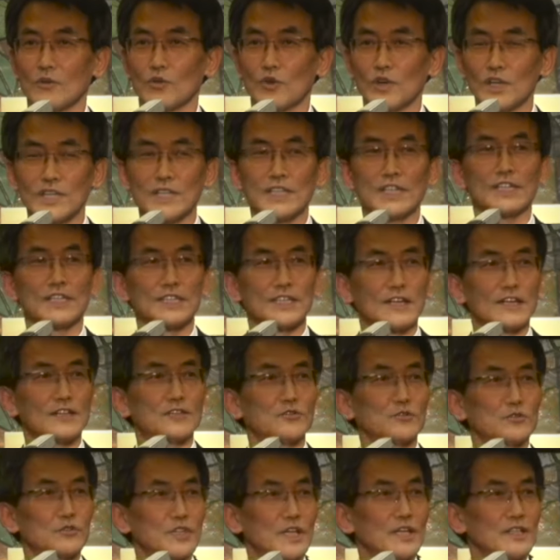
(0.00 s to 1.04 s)

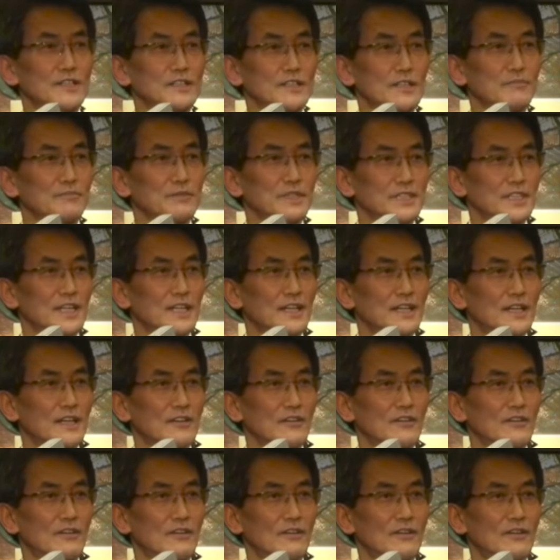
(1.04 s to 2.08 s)
권력이라는 우상을 섬기잖아요.